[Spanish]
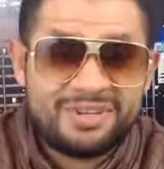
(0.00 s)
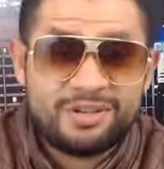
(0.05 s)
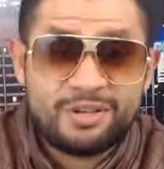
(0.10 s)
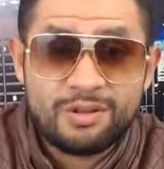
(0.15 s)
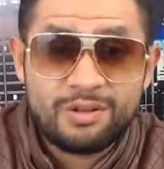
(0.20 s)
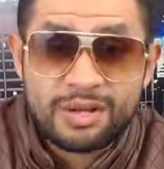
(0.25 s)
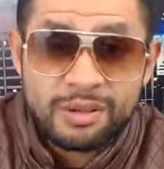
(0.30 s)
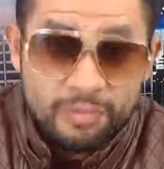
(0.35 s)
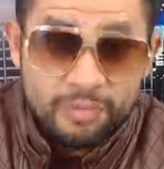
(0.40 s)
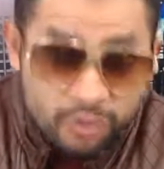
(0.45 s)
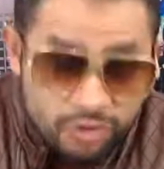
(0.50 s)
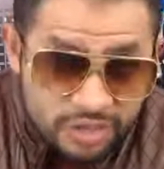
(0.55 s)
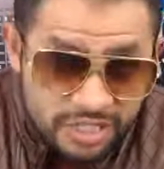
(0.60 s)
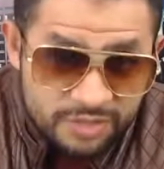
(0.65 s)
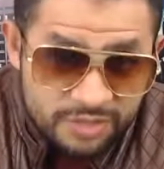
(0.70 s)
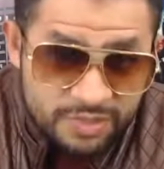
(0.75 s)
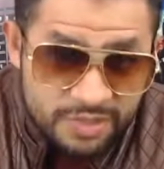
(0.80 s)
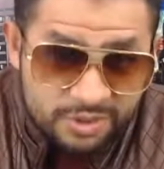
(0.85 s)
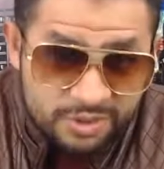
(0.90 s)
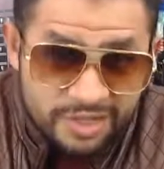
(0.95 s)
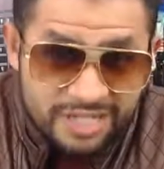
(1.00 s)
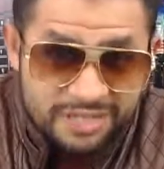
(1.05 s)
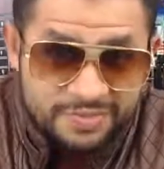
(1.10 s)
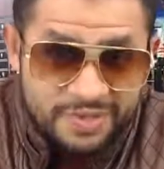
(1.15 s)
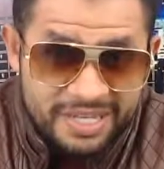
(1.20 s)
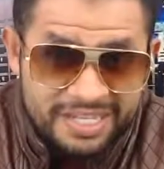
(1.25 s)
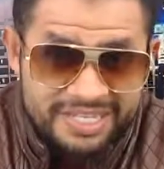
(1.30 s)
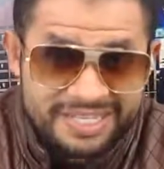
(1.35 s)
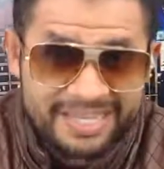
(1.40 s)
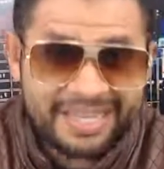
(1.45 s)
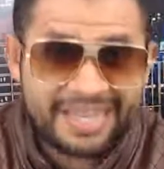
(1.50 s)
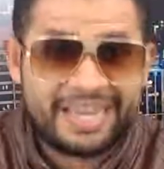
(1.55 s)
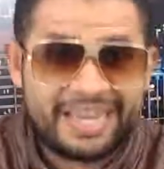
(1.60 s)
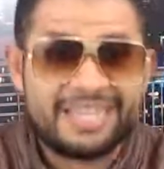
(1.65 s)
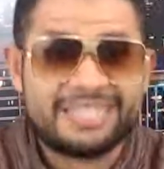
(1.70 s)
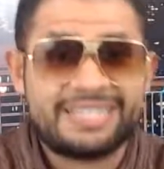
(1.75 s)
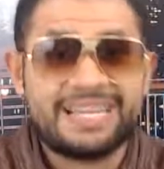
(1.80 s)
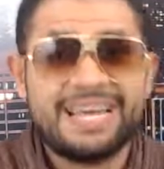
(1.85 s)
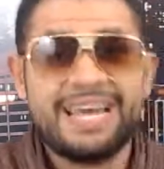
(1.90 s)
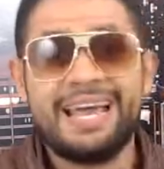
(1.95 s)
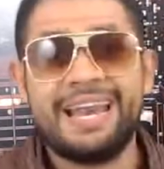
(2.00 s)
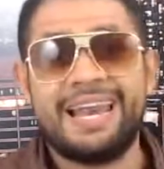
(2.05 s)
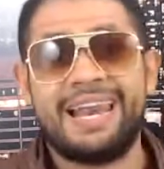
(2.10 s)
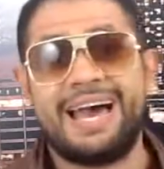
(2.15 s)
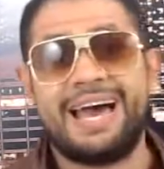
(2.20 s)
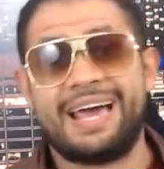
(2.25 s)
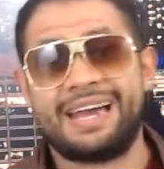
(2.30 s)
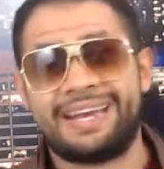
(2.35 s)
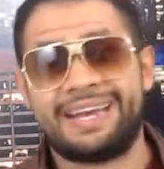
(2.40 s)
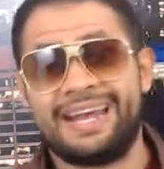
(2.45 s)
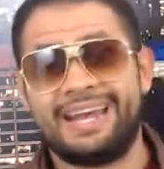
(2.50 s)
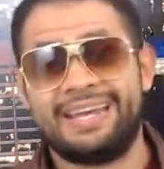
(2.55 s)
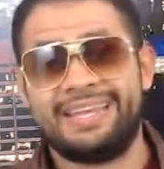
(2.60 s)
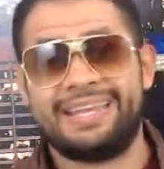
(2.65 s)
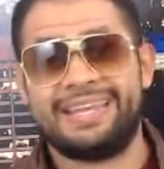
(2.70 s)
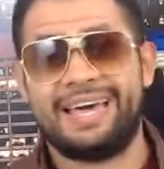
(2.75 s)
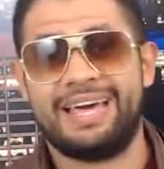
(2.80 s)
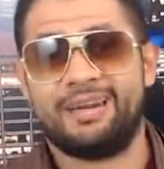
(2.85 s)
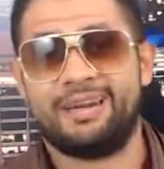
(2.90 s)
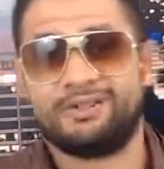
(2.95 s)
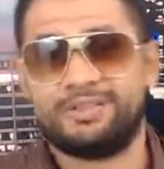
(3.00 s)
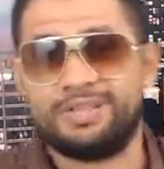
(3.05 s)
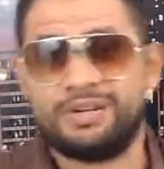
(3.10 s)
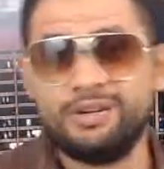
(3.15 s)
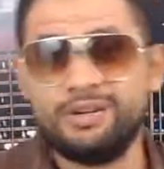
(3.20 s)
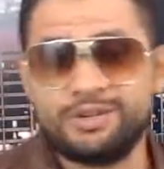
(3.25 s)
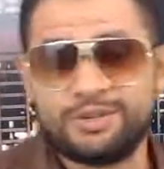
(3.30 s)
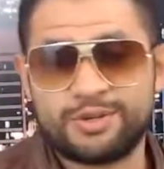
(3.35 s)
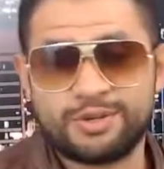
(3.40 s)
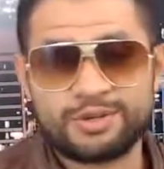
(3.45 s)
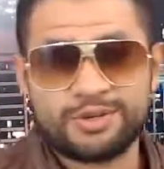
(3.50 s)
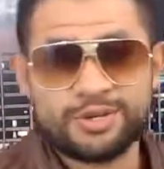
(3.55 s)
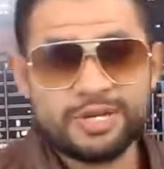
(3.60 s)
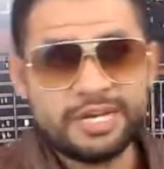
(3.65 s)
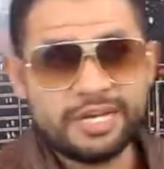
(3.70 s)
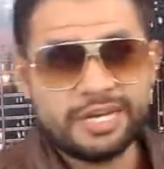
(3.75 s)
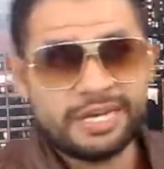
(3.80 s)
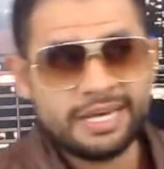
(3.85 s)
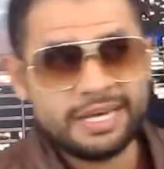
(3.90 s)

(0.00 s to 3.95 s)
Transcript: Eso es lo que muchas personas piensan que es la realidad de los negocios.